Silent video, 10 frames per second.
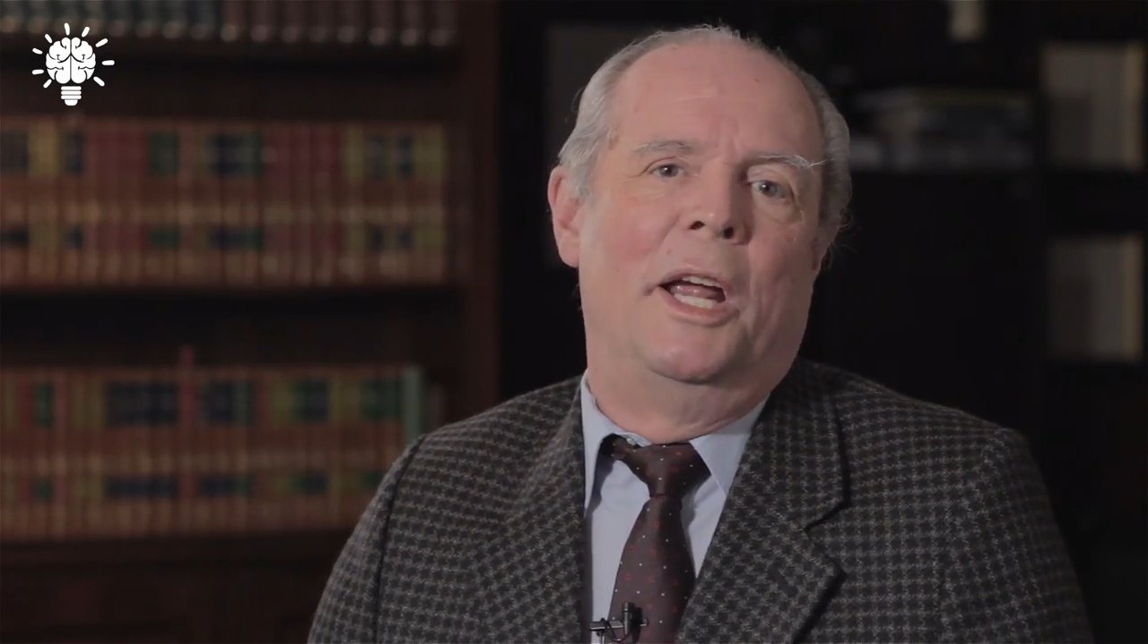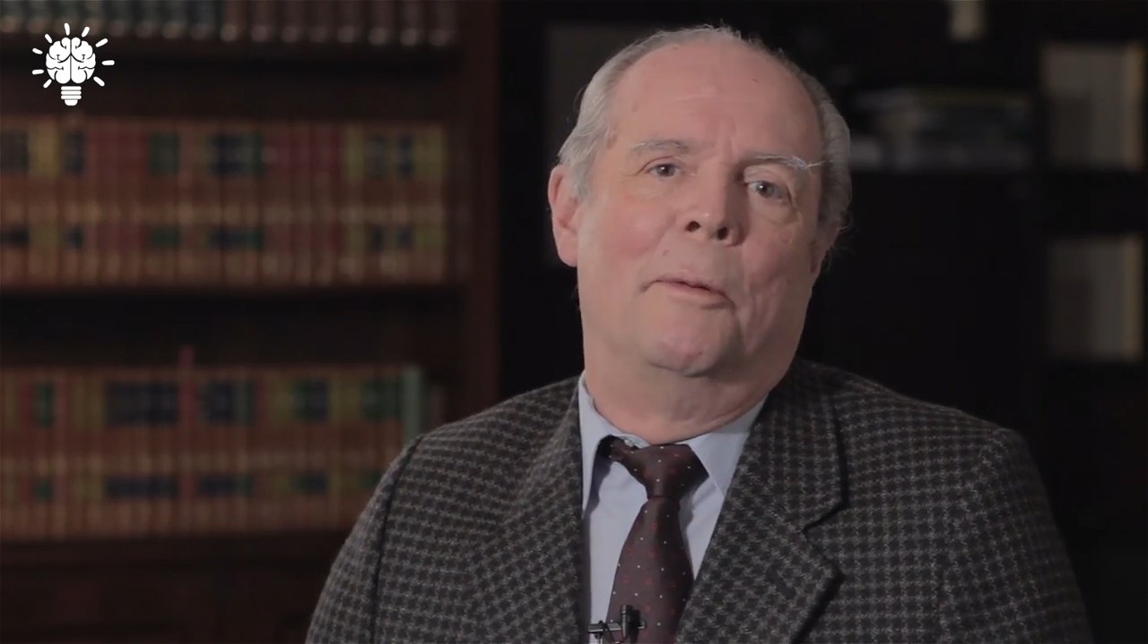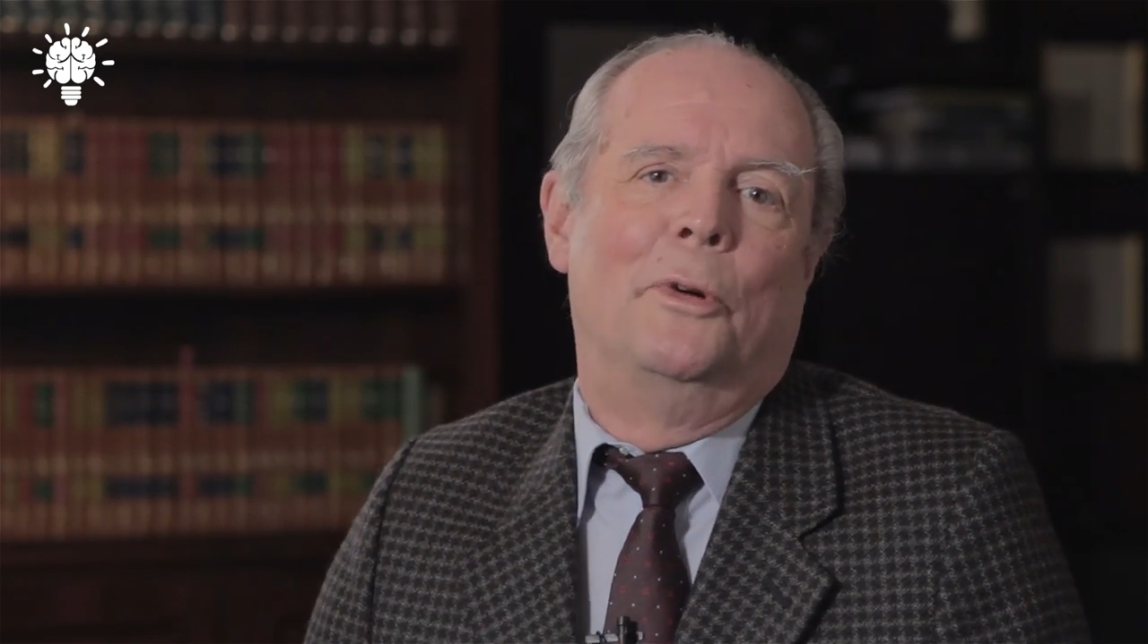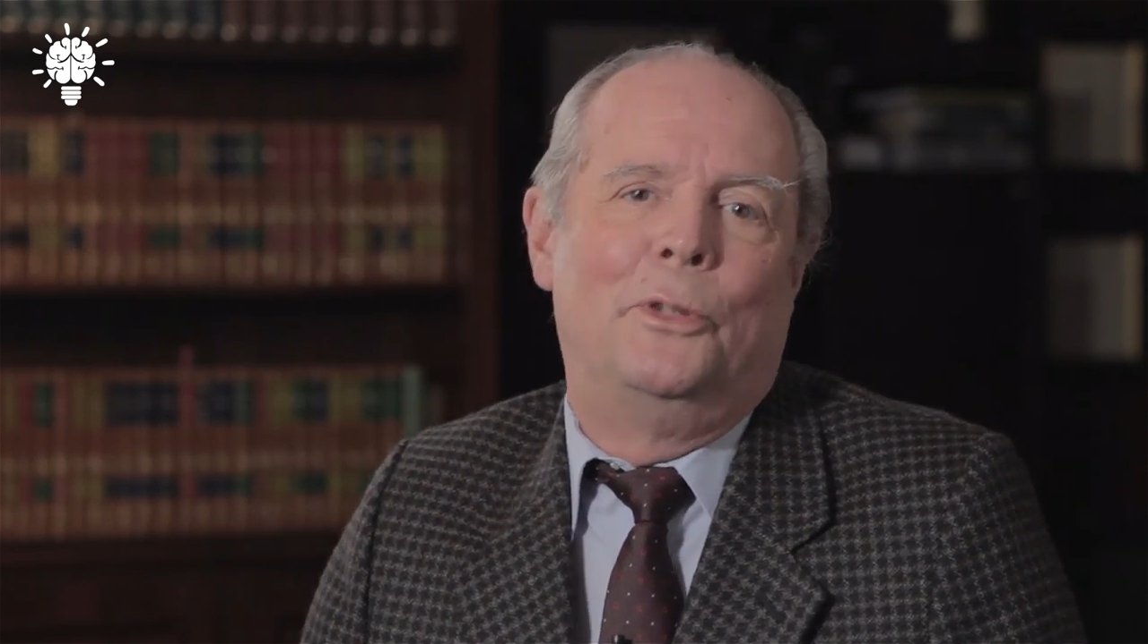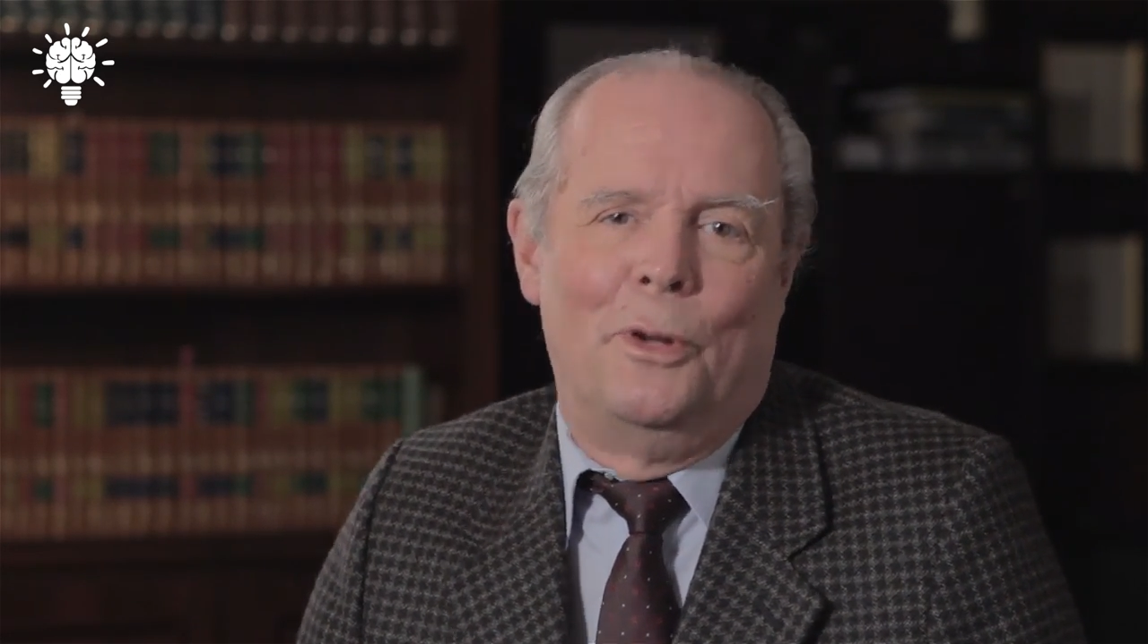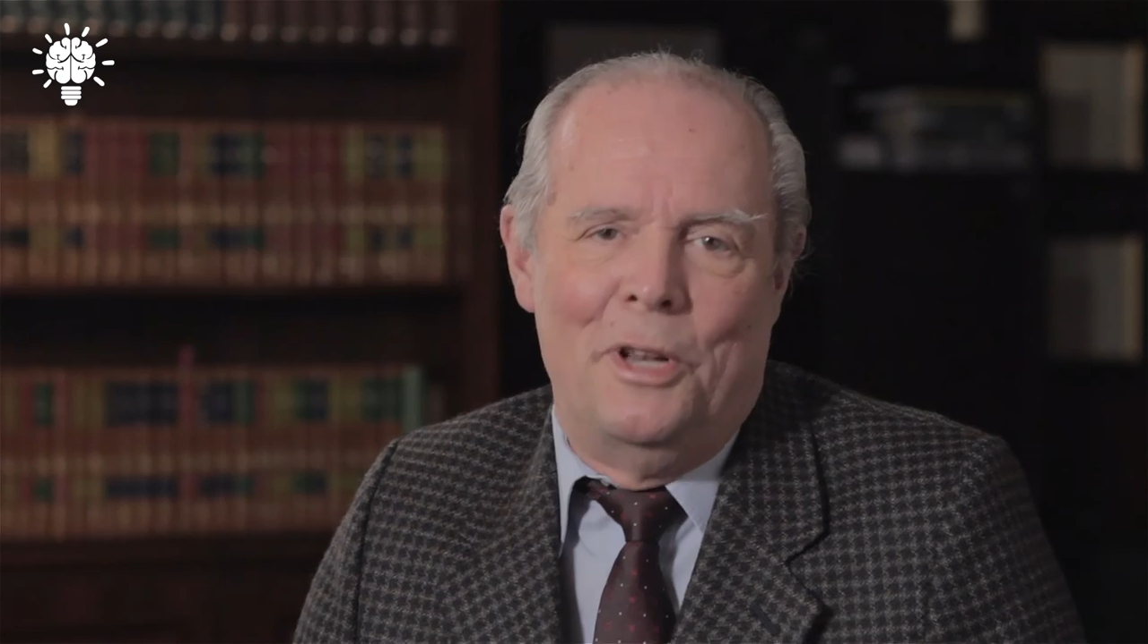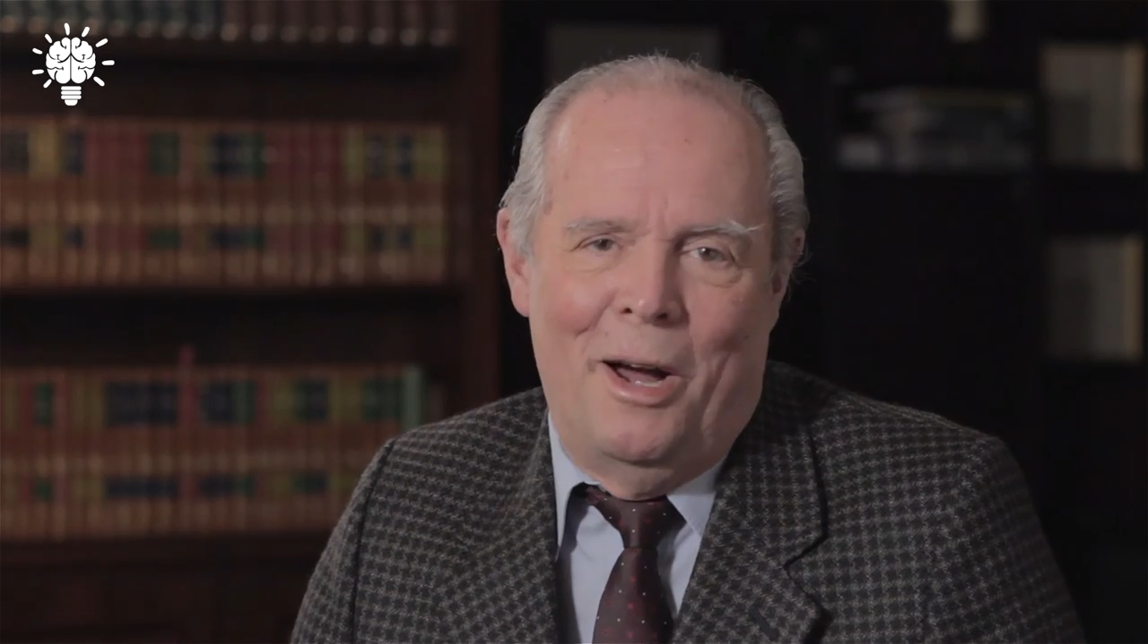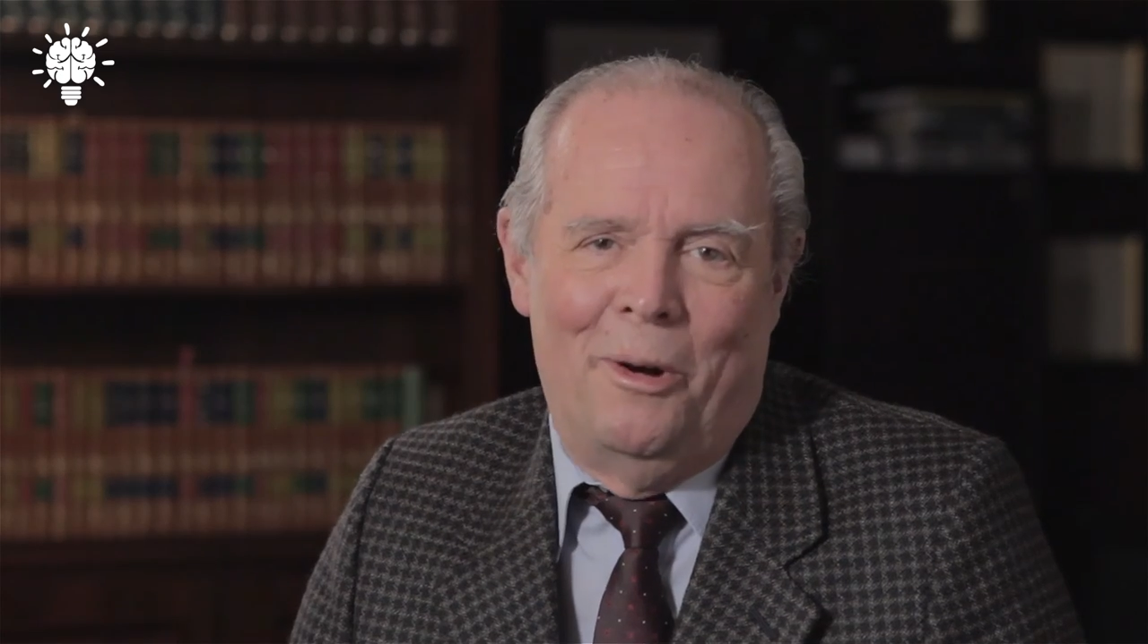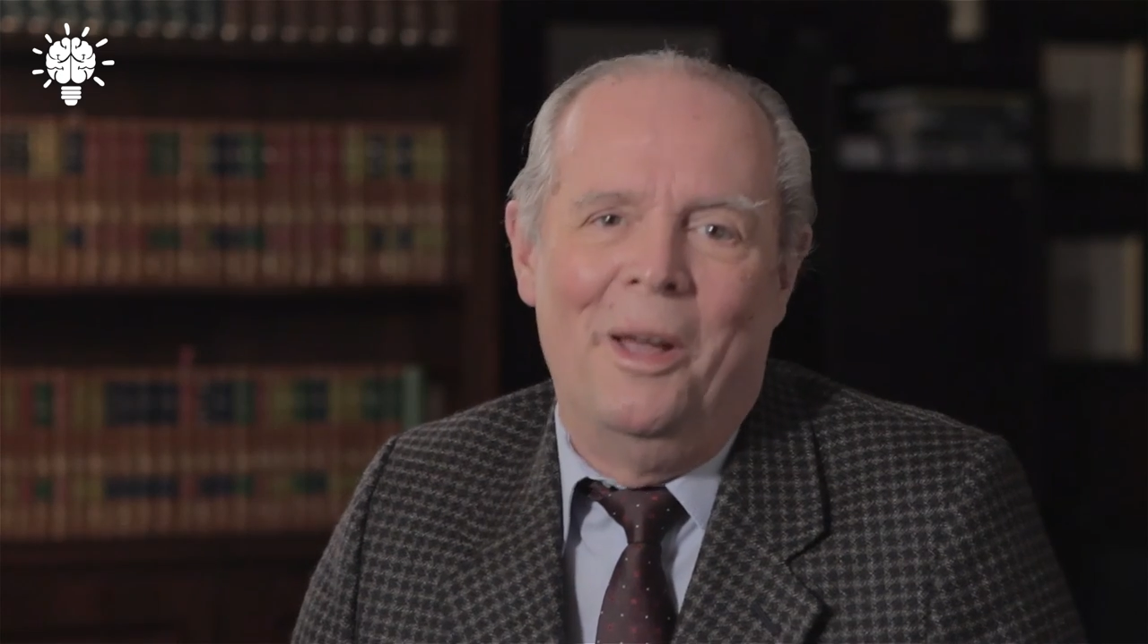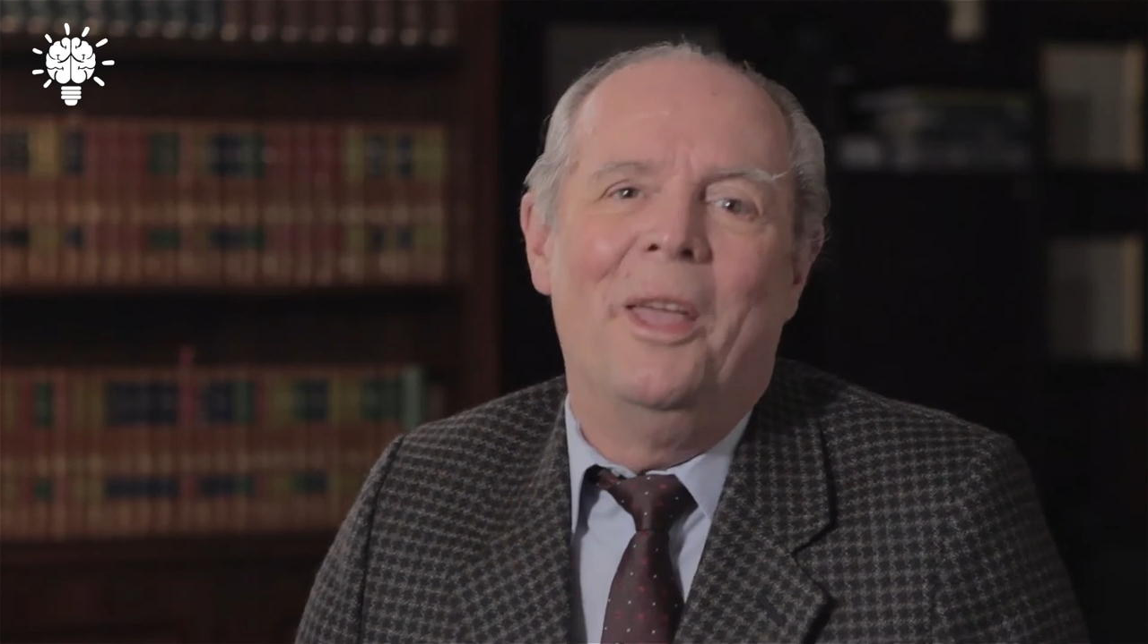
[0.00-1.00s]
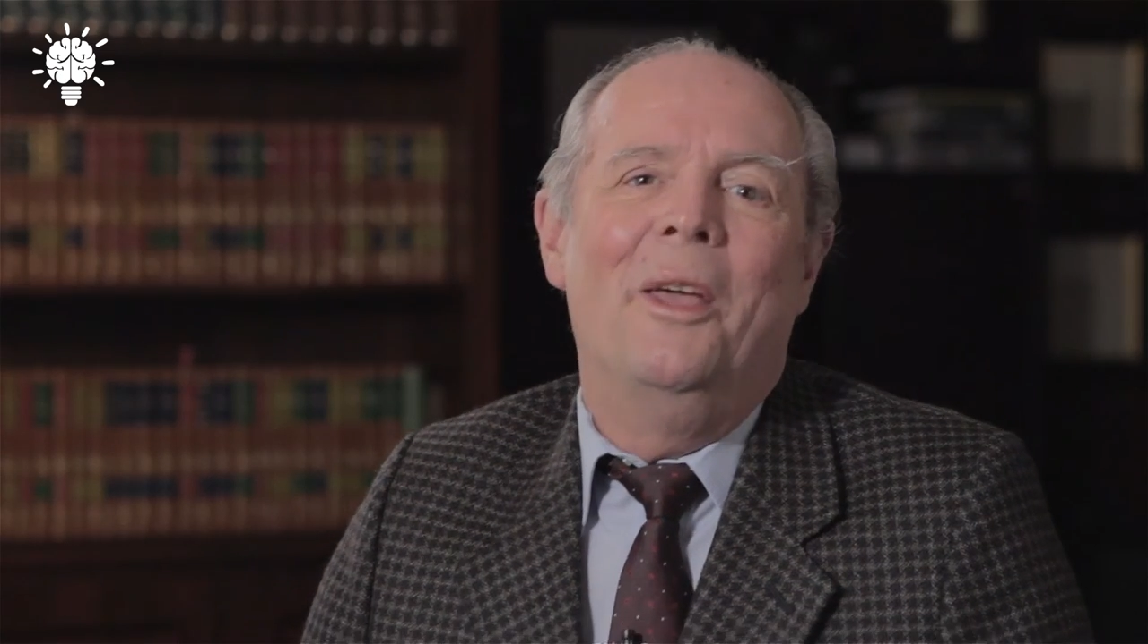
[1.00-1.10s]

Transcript: emocional.